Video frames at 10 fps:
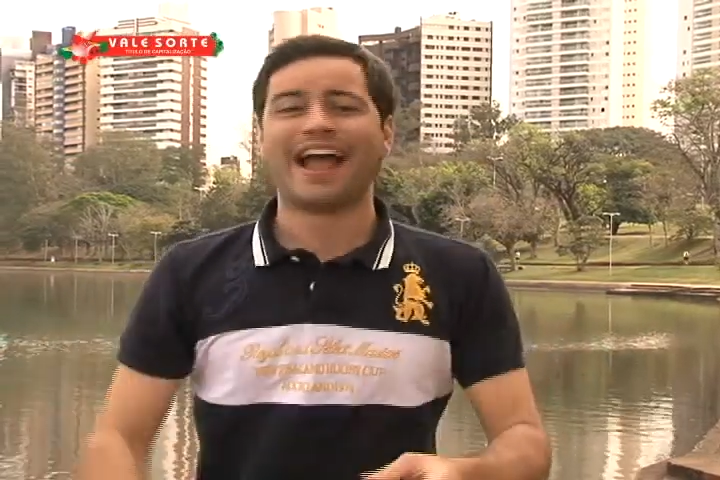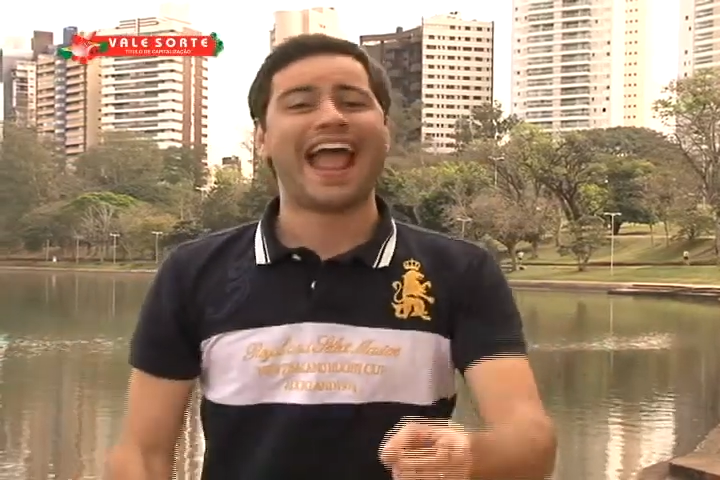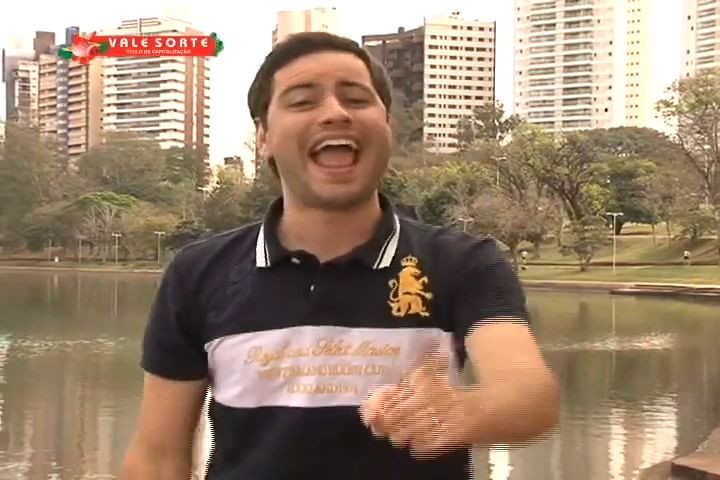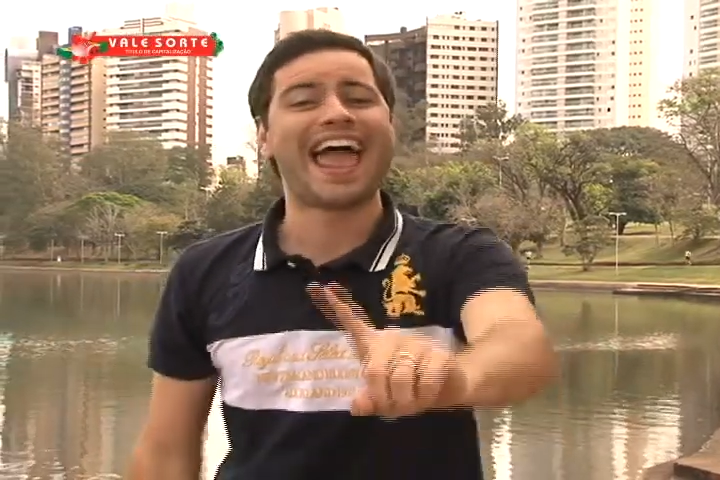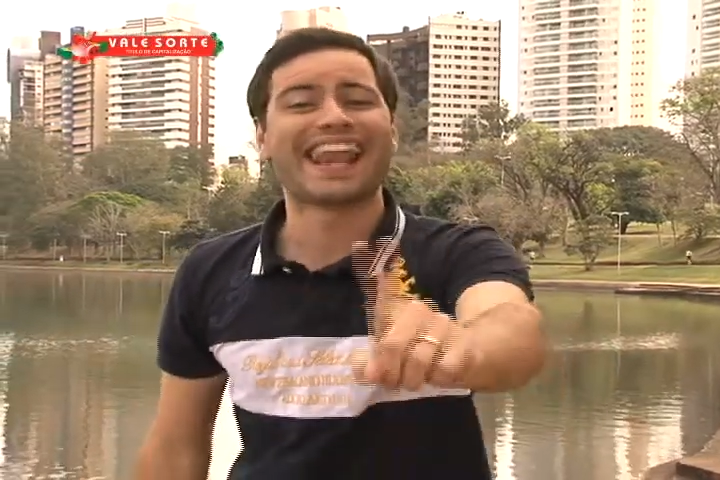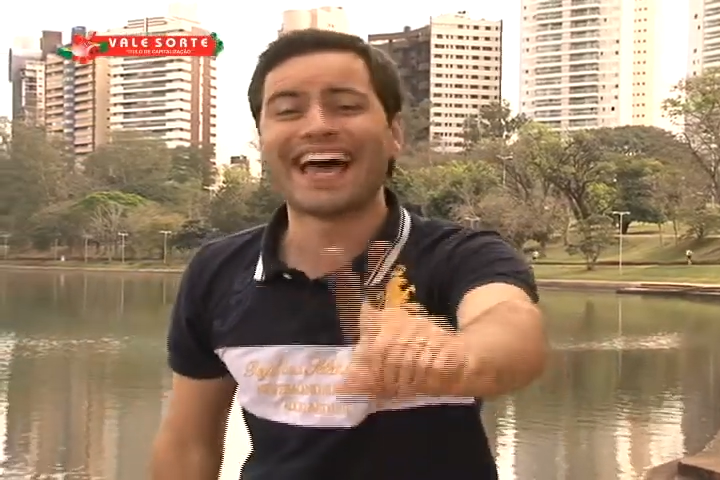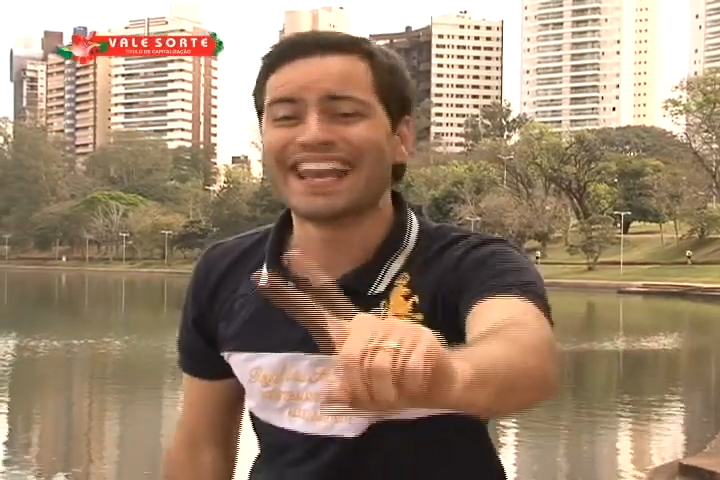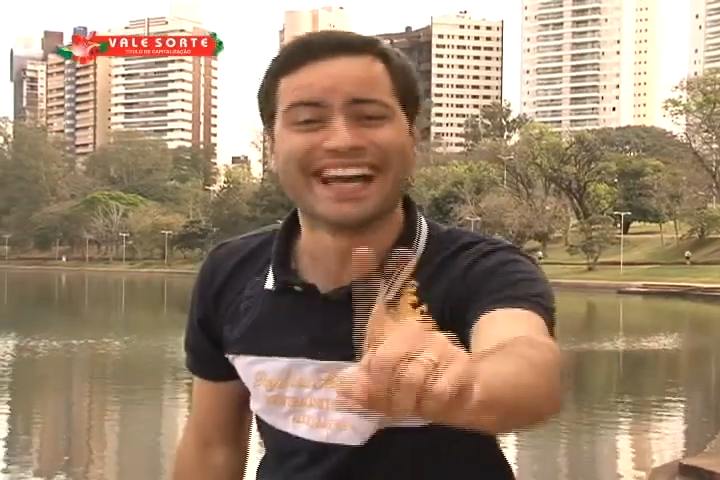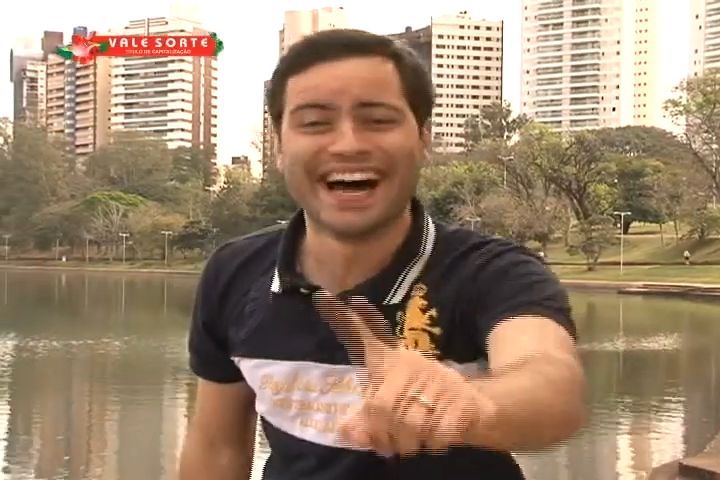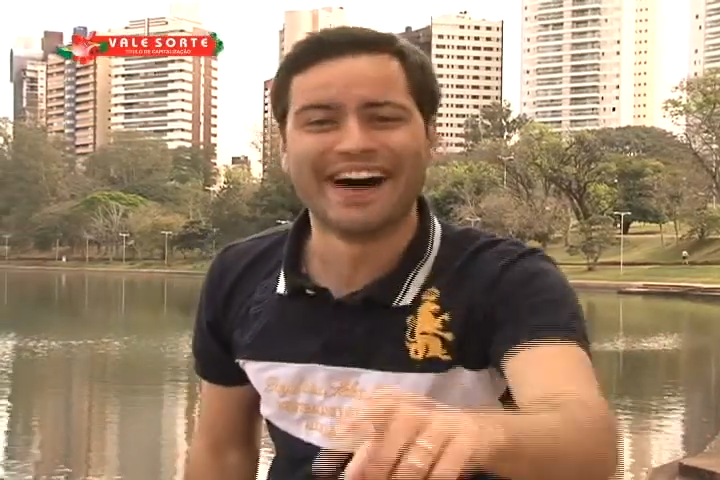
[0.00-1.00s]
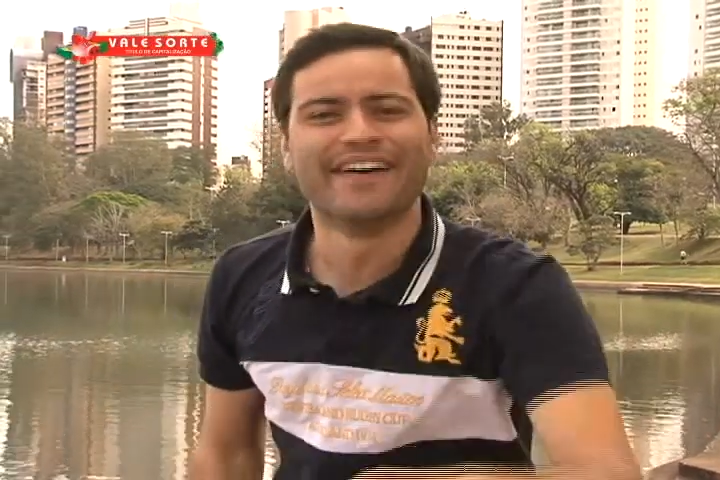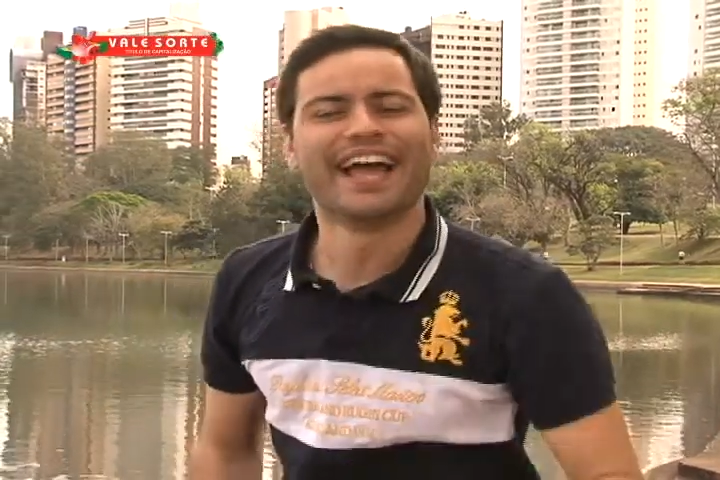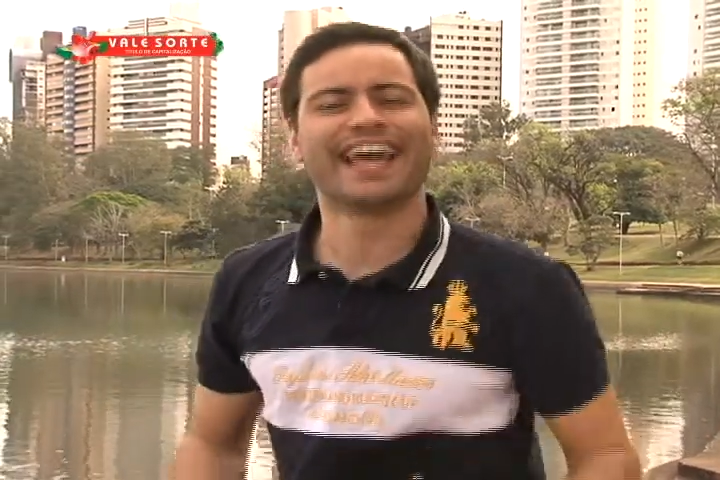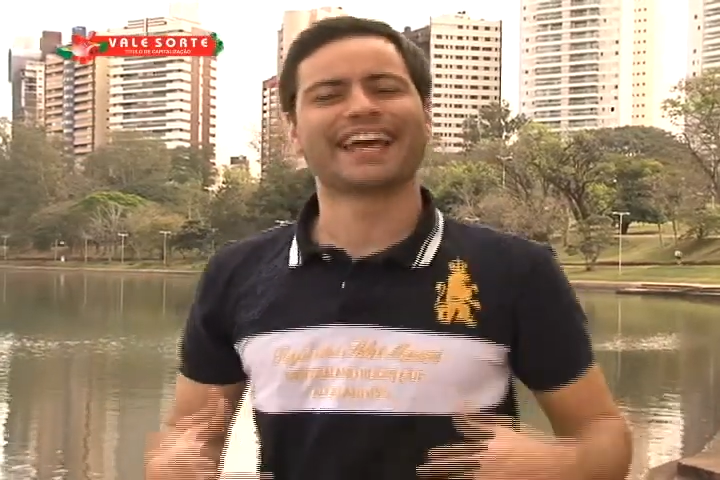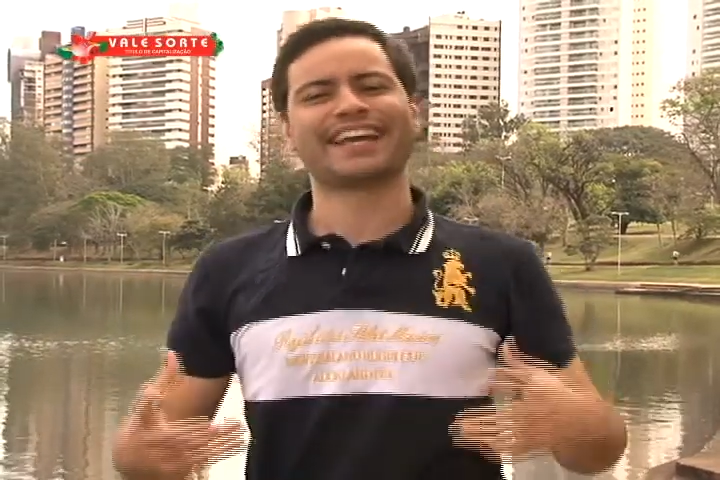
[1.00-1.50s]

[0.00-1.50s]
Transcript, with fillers: Ela não, ela